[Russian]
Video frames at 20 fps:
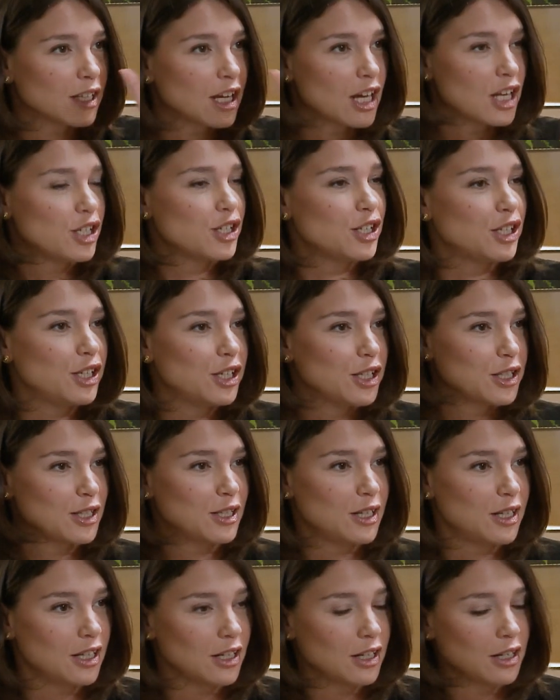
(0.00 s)
даже
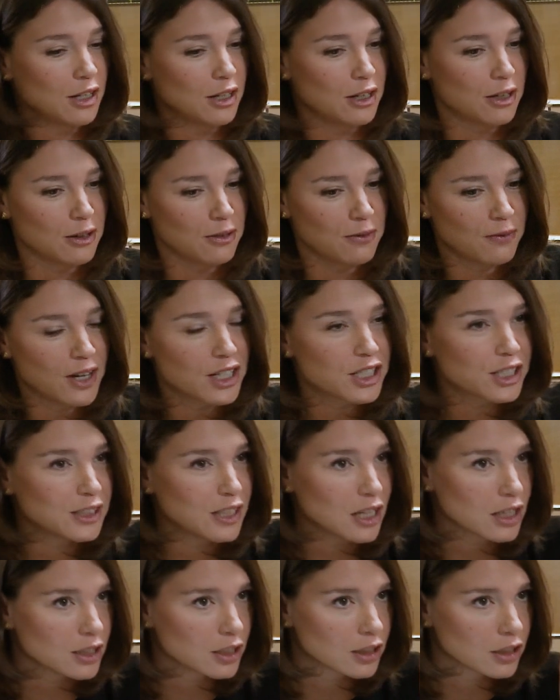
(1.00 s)
если ваша
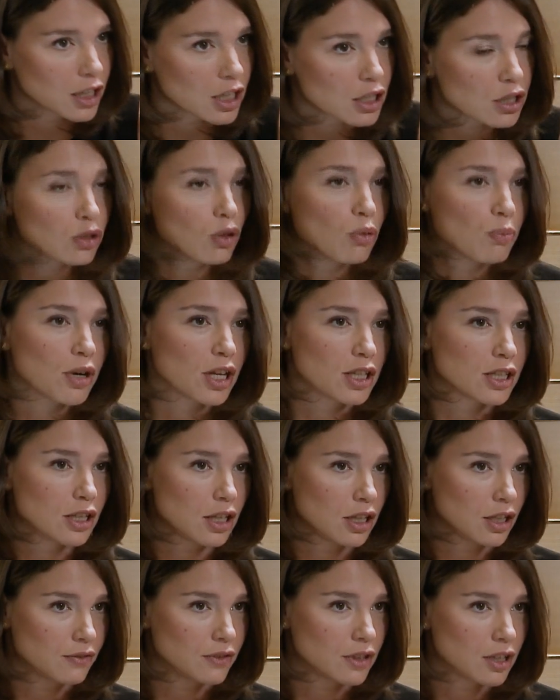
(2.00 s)
тактика на
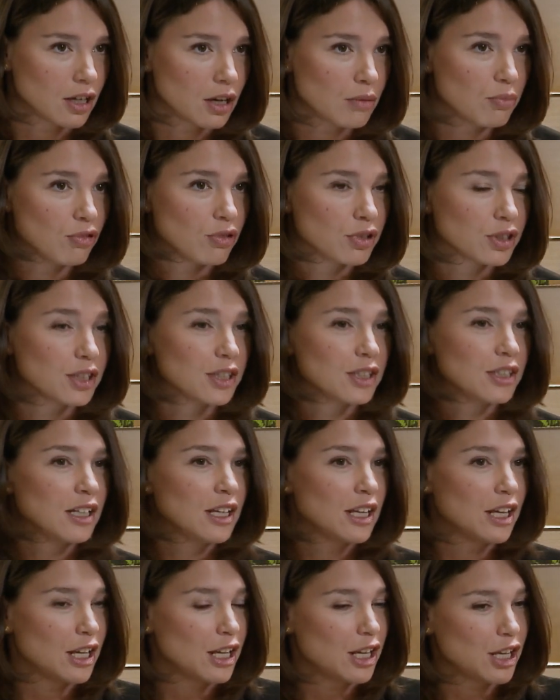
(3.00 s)
100% сработает,
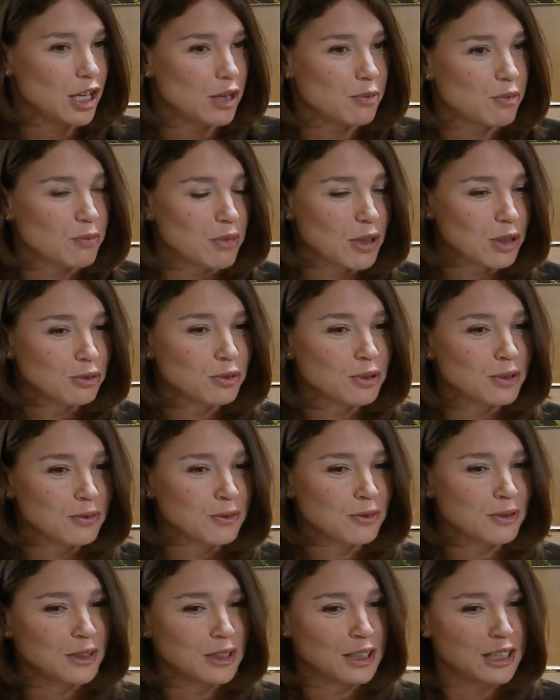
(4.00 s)
и попадут
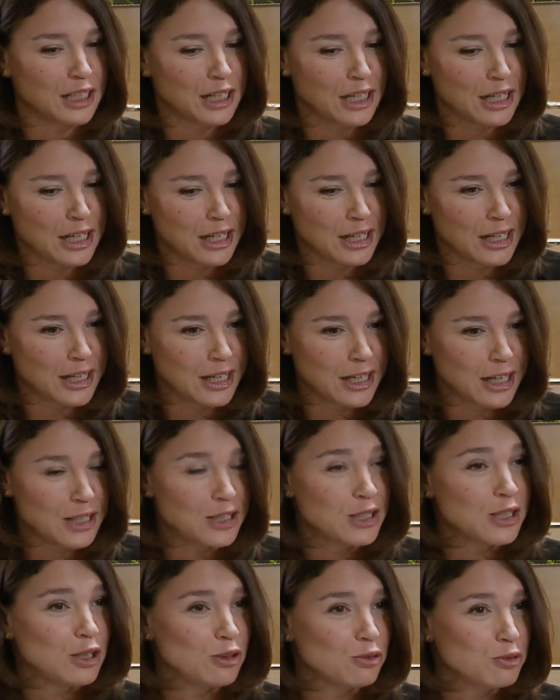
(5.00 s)
вот
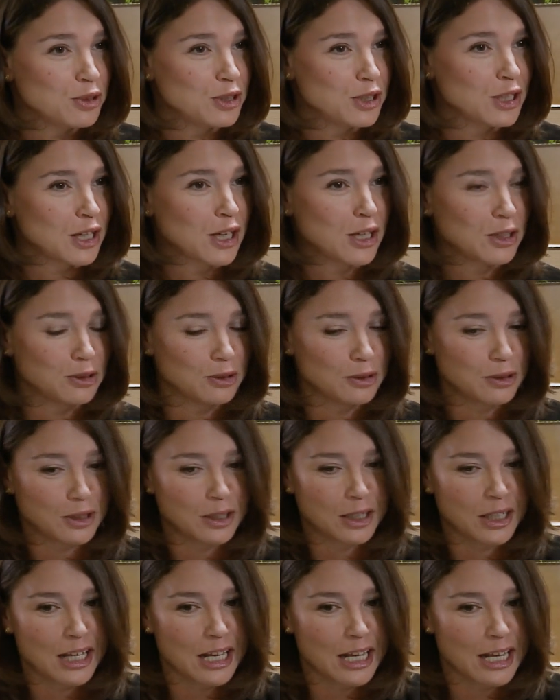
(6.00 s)
эти люди,
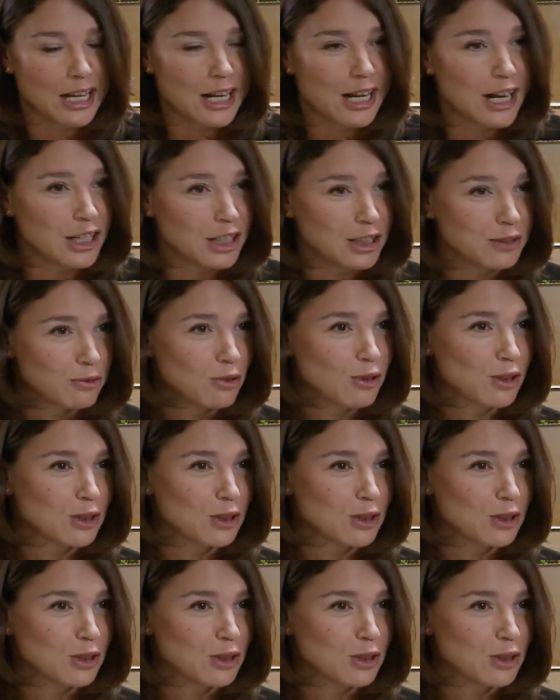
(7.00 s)
которых Леонид